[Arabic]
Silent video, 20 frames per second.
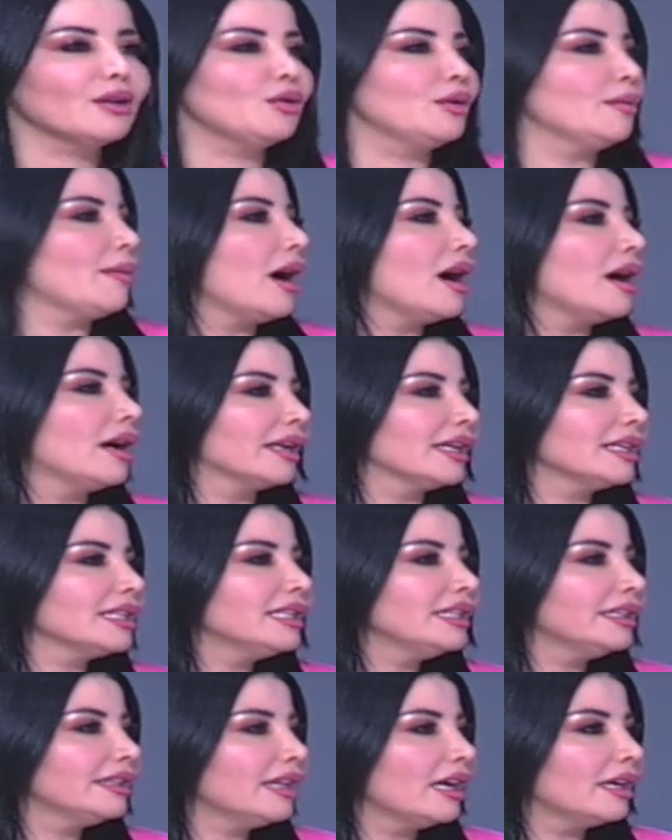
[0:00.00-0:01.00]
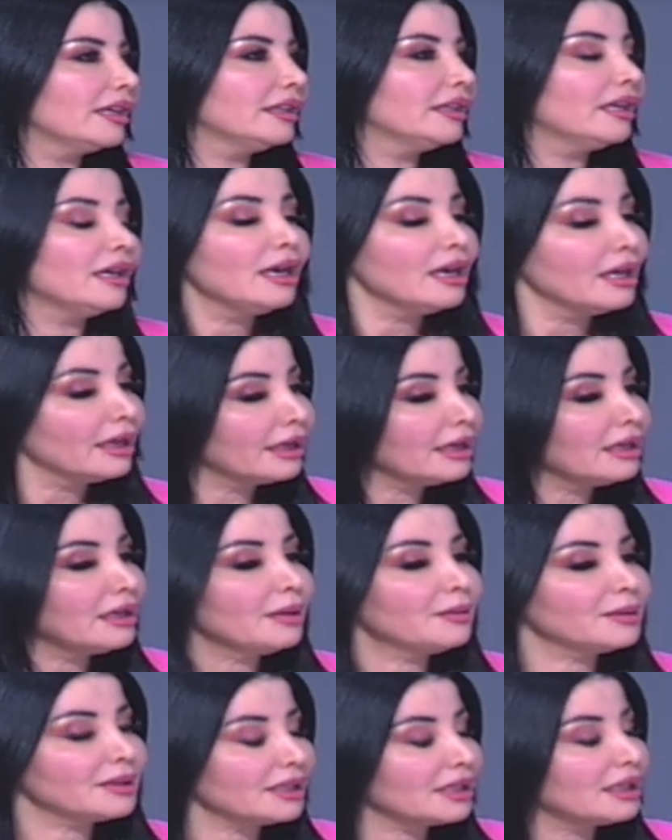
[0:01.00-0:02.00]
والمهارات الاداريه
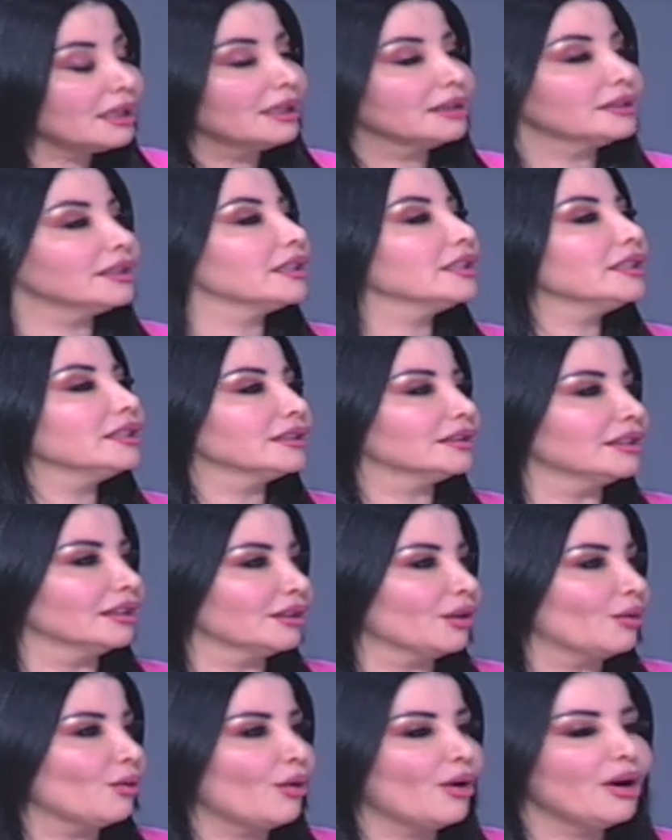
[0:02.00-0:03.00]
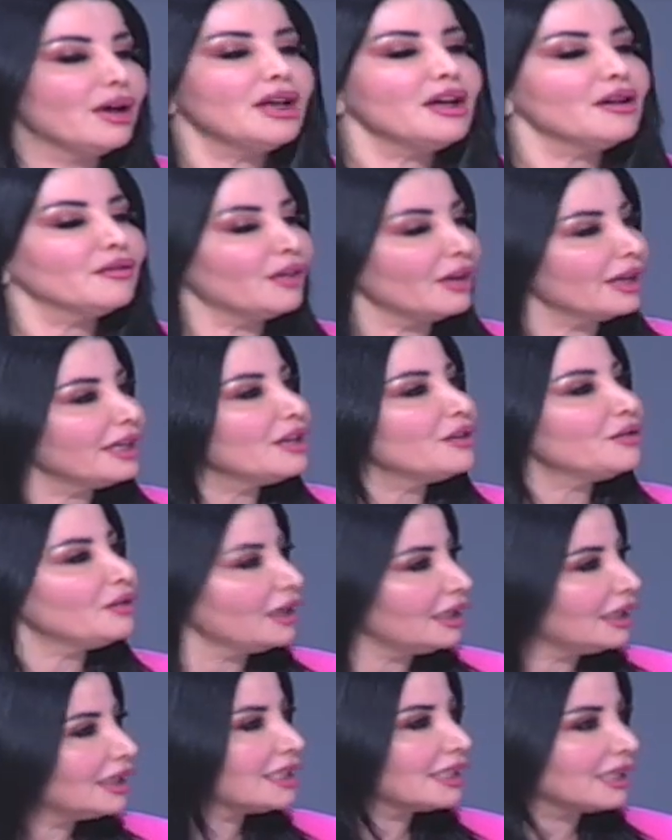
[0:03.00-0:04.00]
كلها بتصير عن طريق التطوع فهي
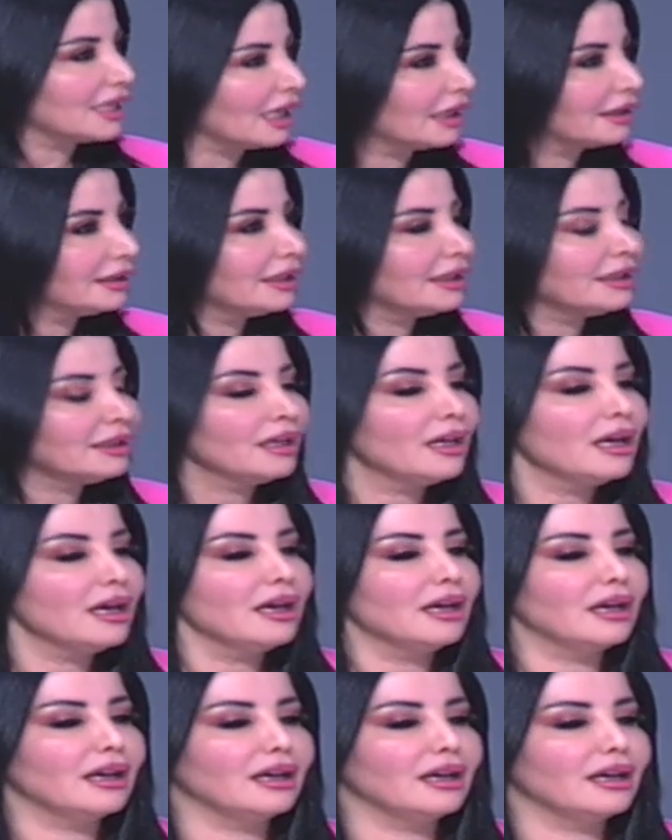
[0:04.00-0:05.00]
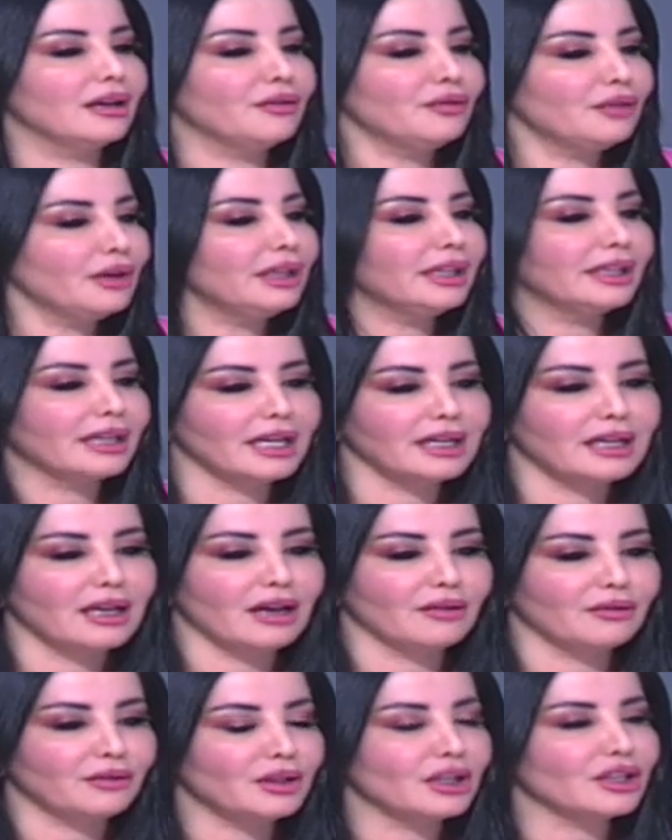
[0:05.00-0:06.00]
فعلا زادت آه، فعلا
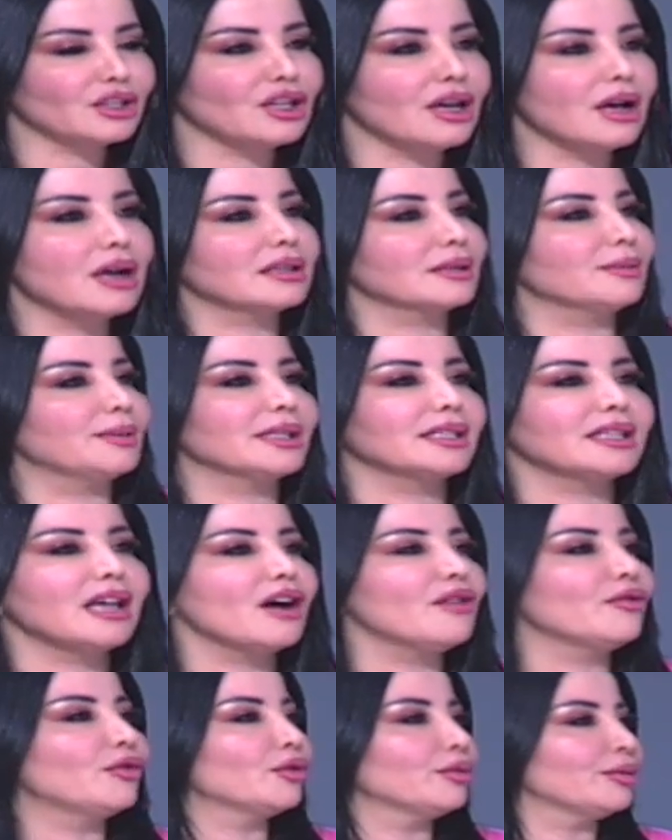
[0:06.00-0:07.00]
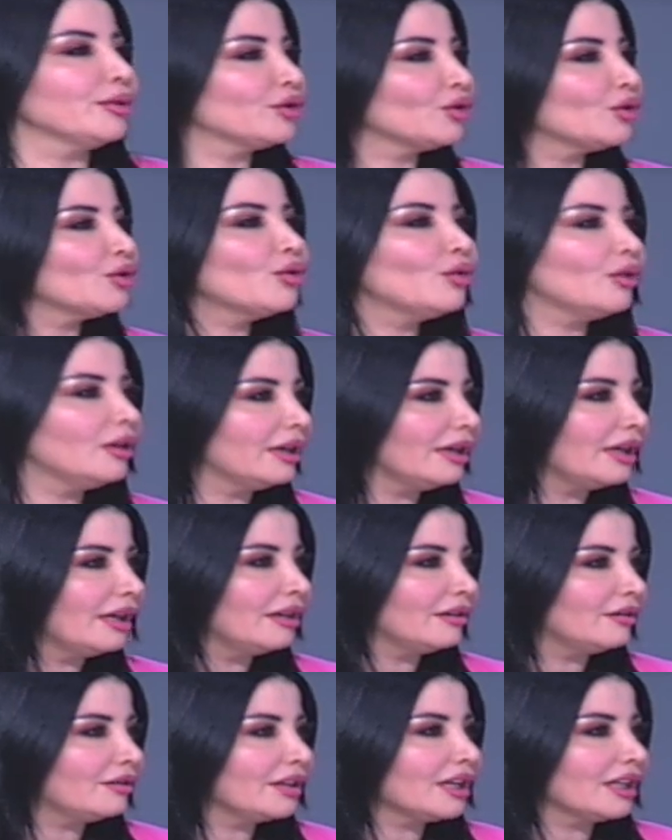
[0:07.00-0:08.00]
انا في اشخاص بيسافروا بيتركوا
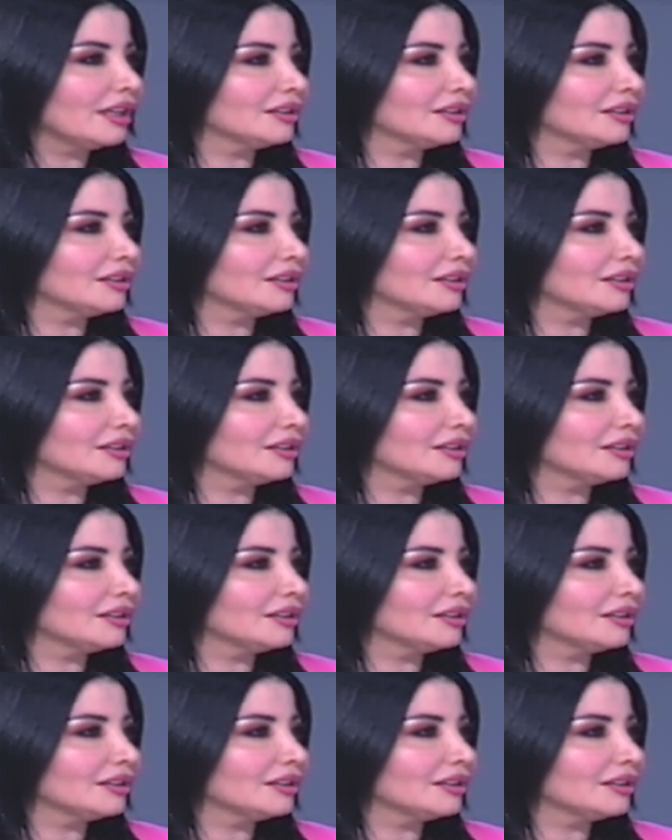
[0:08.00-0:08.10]
الفرق